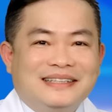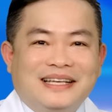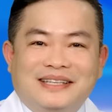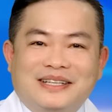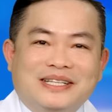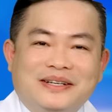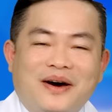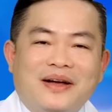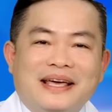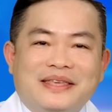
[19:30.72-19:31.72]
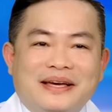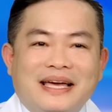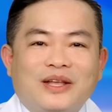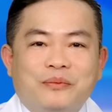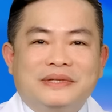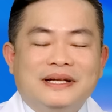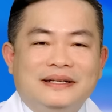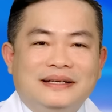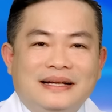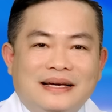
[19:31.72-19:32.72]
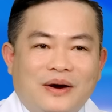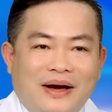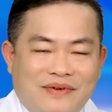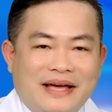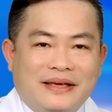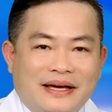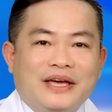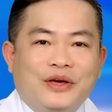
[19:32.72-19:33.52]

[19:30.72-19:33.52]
Thì thật sự đó là những cái thông tin và những cái